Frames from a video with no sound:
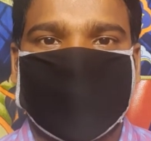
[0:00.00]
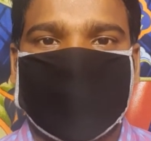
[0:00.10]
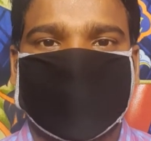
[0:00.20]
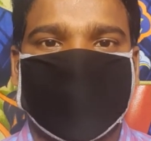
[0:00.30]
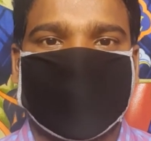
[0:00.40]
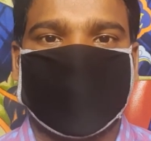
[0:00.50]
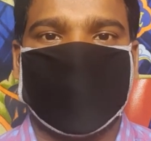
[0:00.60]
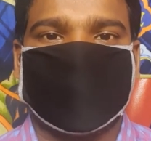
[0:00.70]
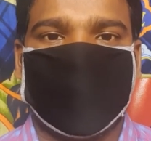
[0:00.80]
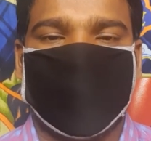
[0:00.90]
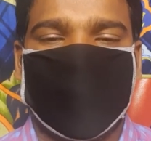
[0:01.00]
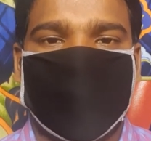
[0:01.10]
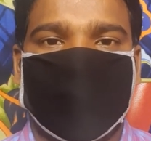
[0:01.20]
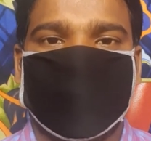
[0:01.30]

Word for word: రాష్ట్రపతి మాత్రమే